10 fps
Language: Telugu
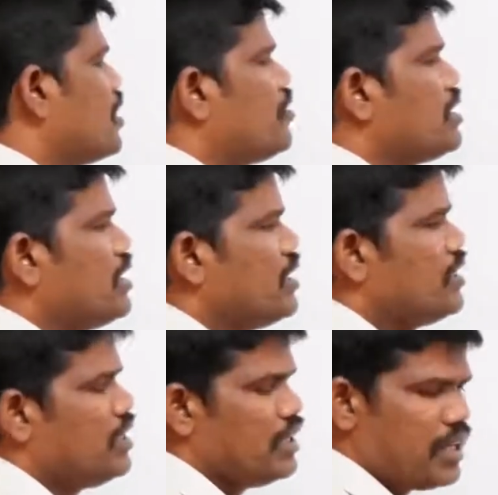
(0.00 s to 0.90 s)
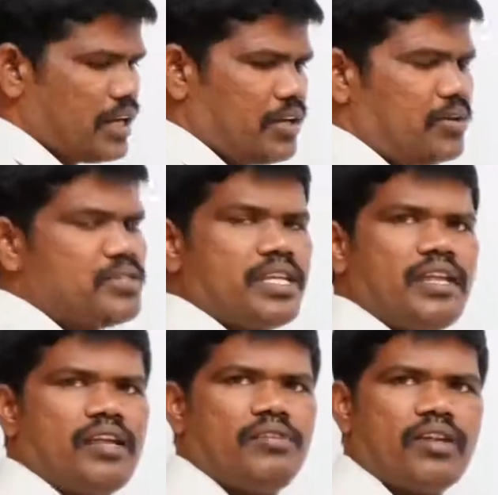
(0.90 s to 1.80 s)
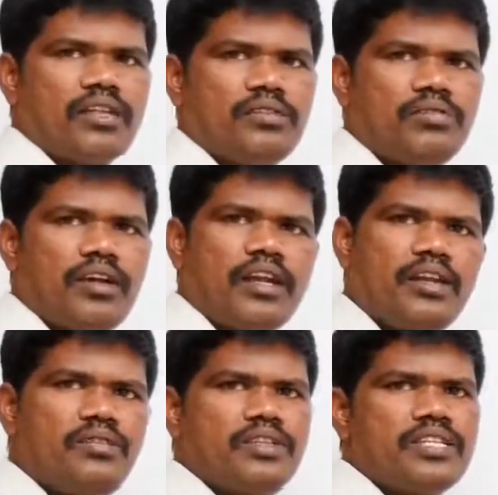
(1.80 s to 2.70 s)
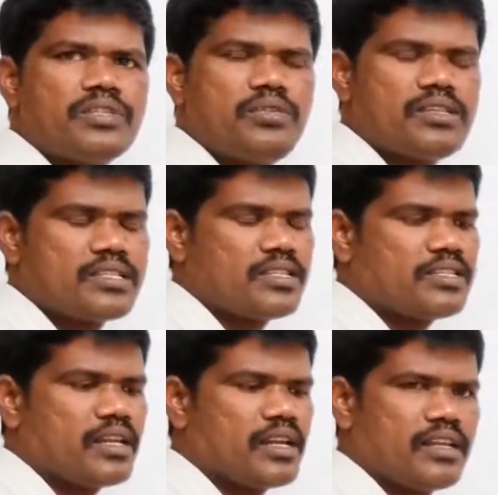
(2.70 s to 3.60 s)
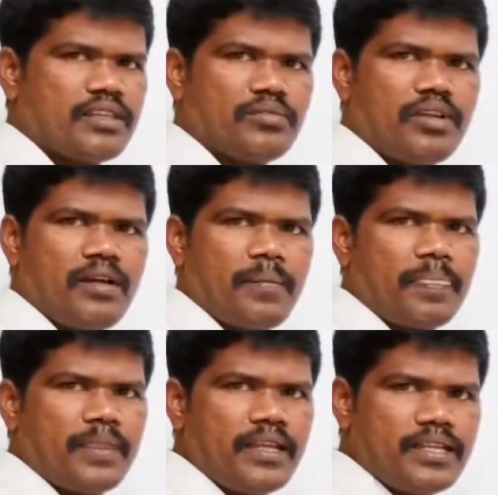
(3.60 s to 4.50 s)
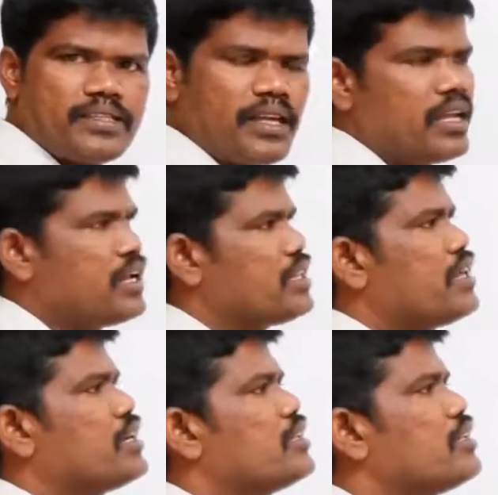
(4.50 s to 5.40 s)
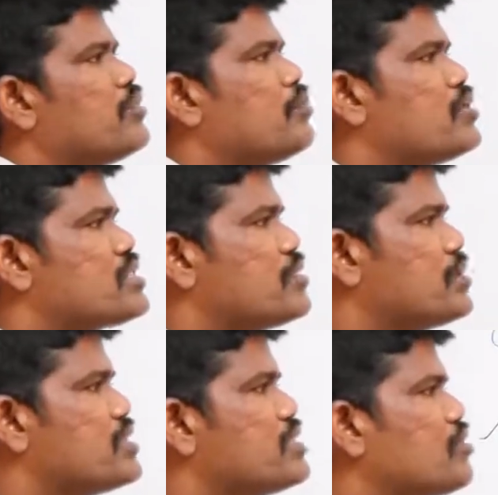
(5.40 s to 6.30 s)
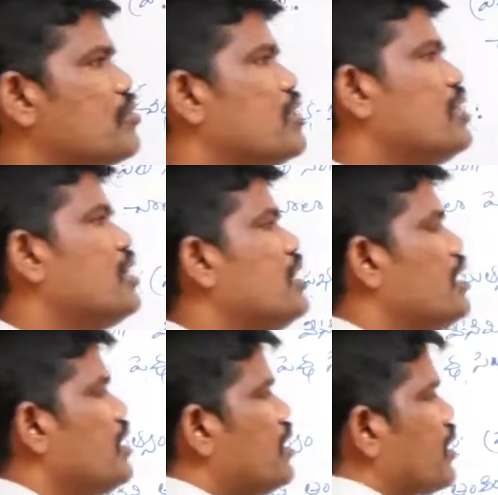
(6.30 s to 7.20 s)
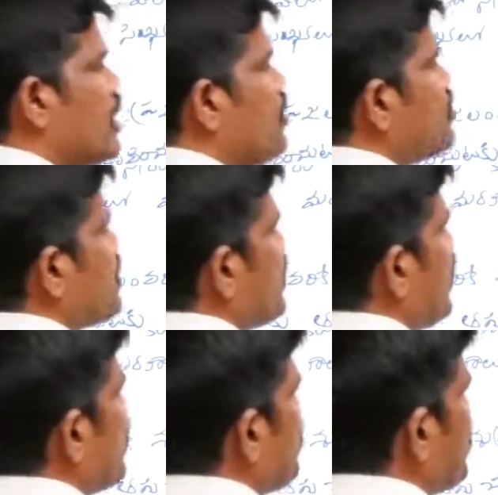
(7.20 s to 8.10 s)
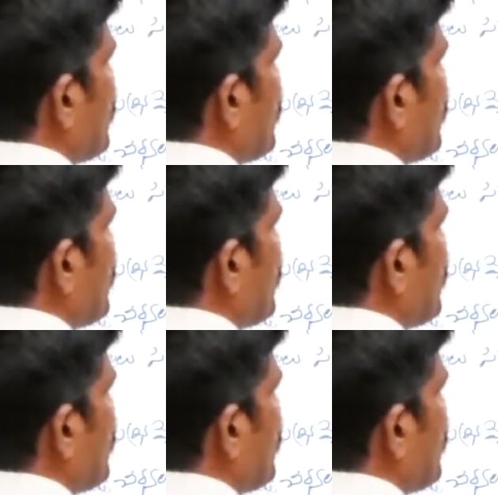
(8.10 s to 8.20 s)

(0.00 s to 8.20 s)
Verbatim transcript: కాబట్టి ఈ రెండో చర్యలు అనేది కూడా రెండు తీసుకోవాల్సిన చర్యలు అనేది కూడా దీనికి సరి అయిన దాని కిందనే పోల్చడం అనేది జరుగుతుంది రెండు సరి అయినవి